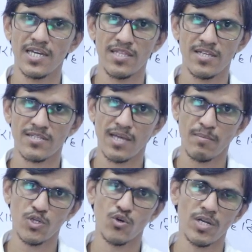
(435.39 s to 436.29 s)
के अंदर
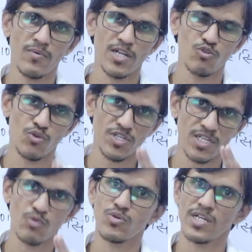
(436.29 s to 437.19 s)
शामिल होने वाले दो
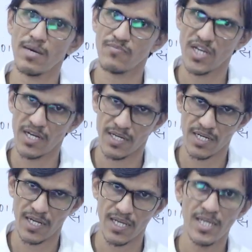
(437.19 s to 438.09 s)
किसानों के नाम ध्यान
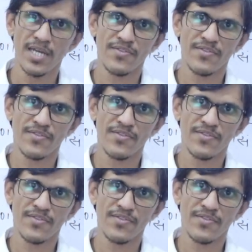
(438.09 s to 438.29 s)
रखना है